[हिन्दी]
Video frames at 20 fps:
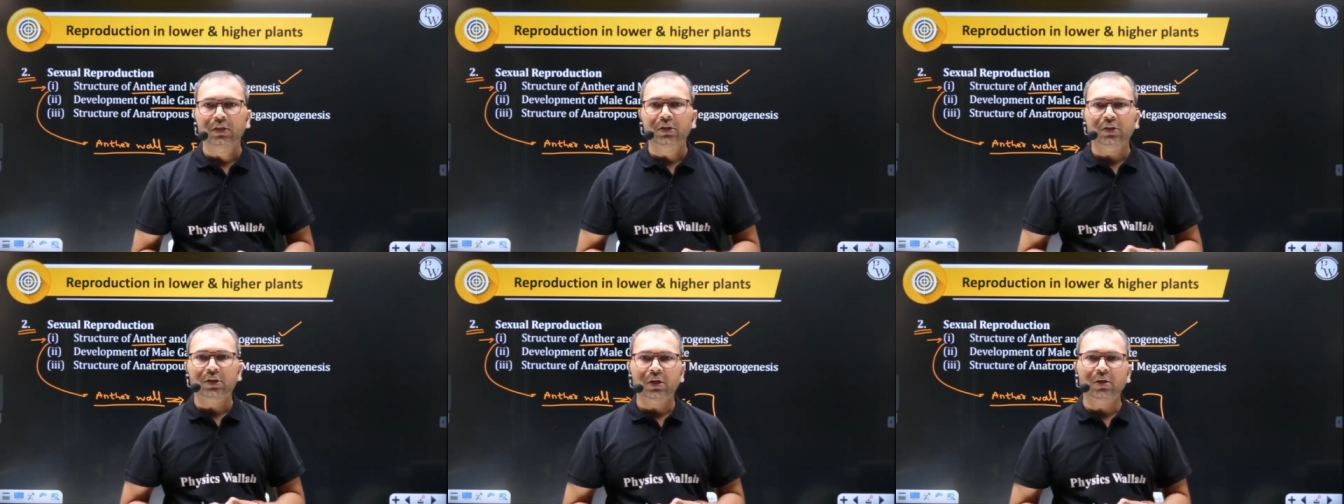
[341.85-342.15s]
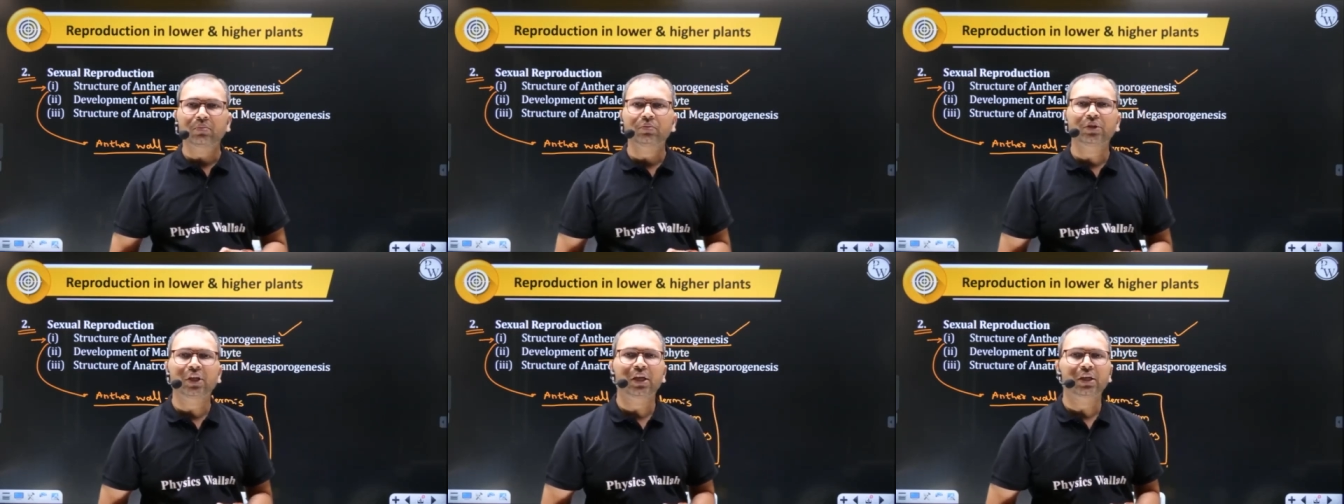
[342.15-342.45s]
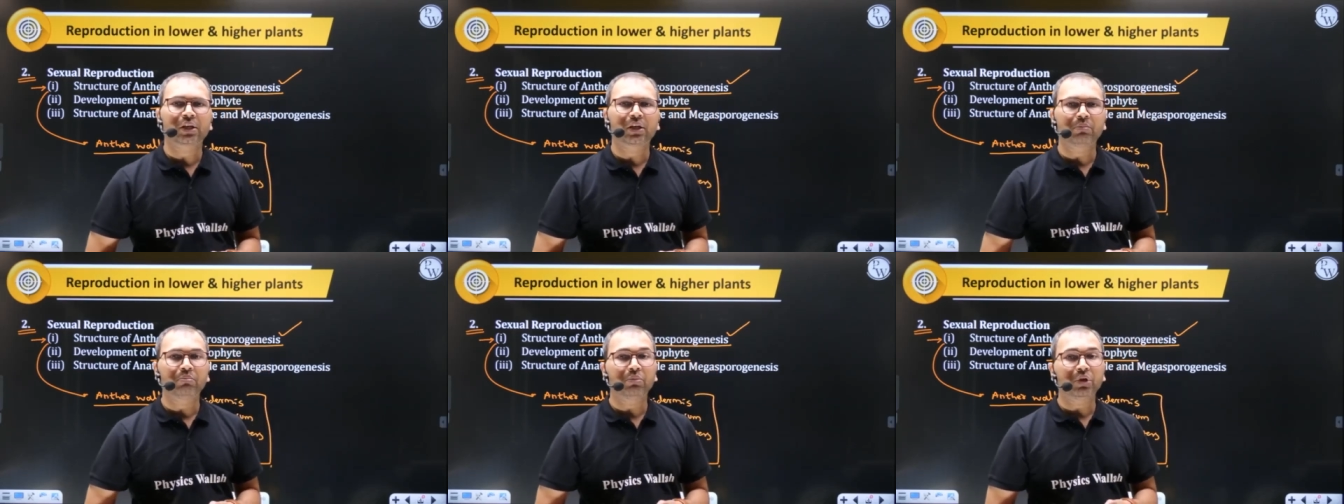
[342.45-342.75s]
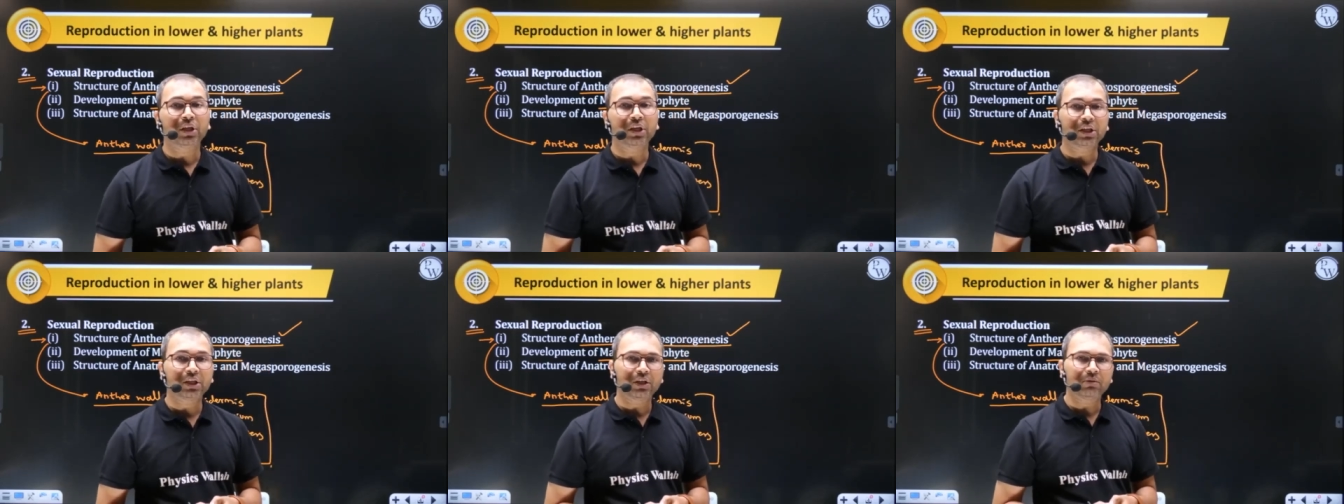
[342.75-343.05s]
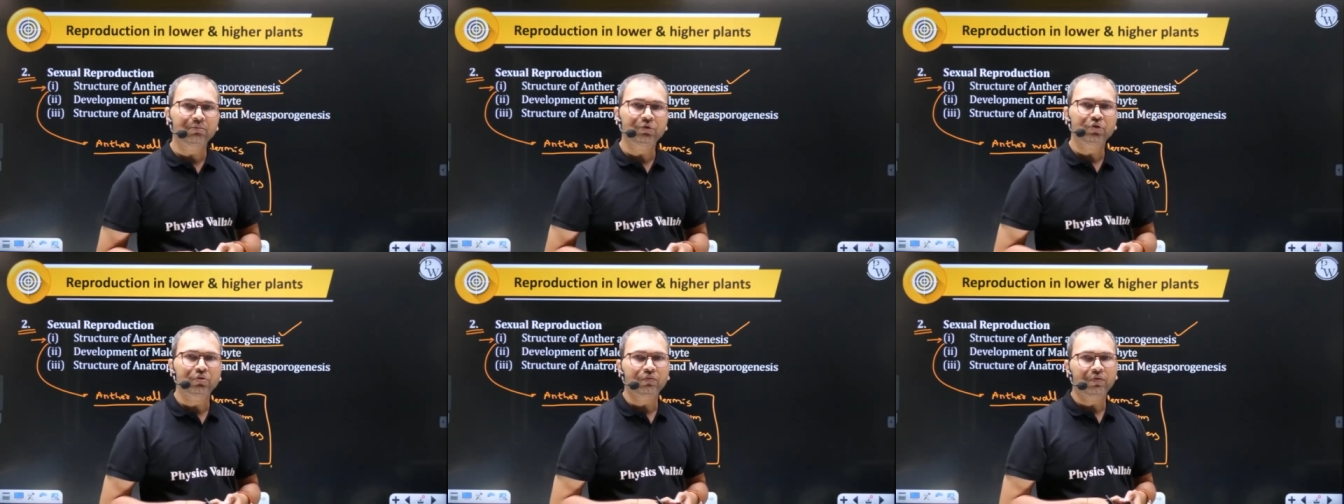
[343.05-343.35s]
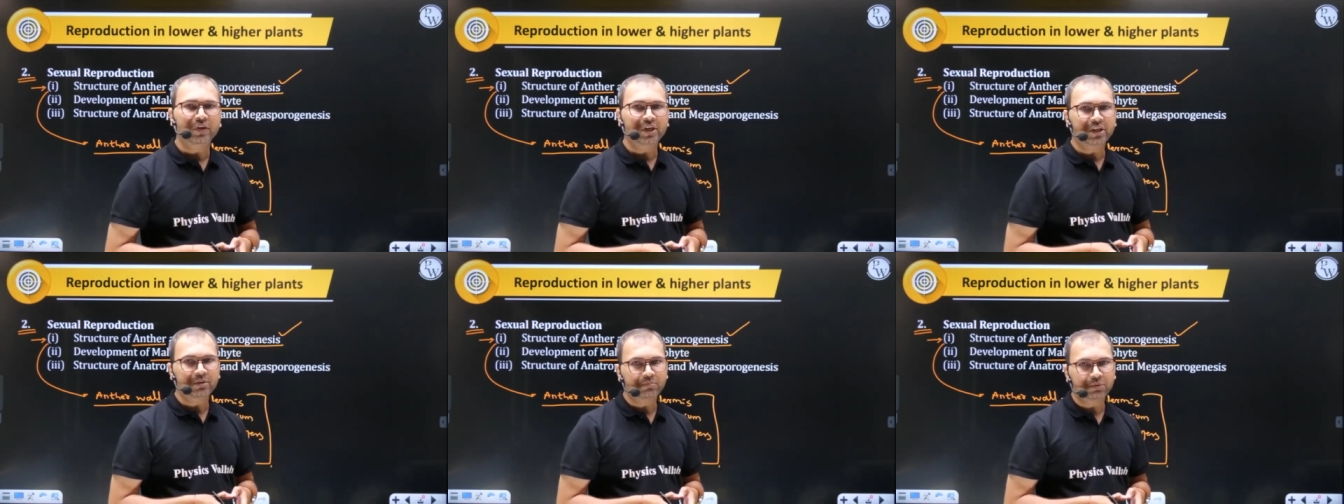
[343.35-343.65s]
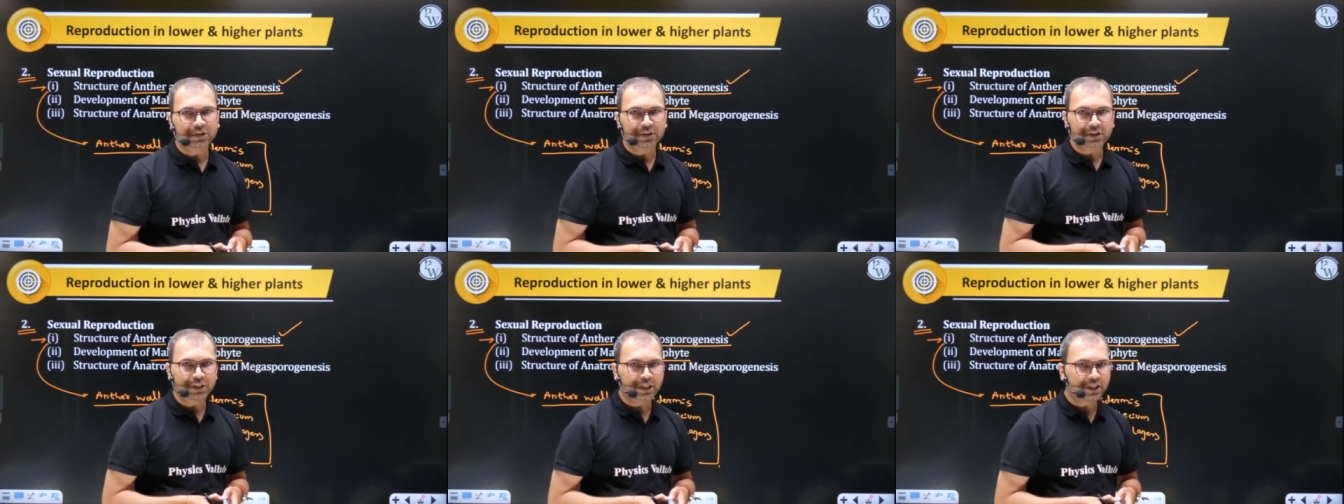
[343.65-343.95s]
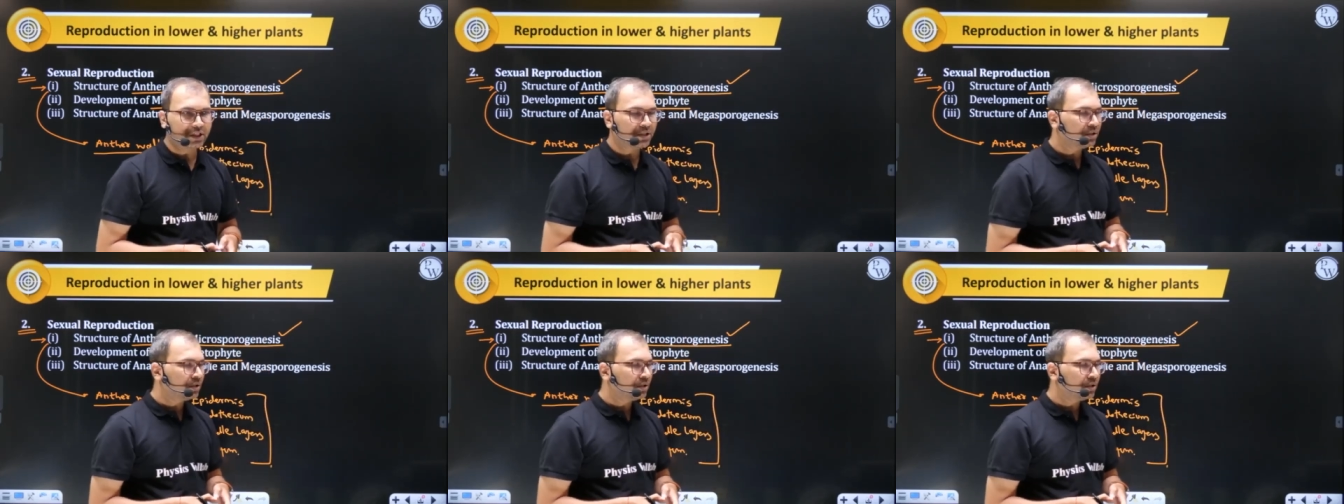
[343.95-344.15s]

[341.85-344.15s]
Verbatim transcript: तब जाके मेल गैमेटोफाइट बनता है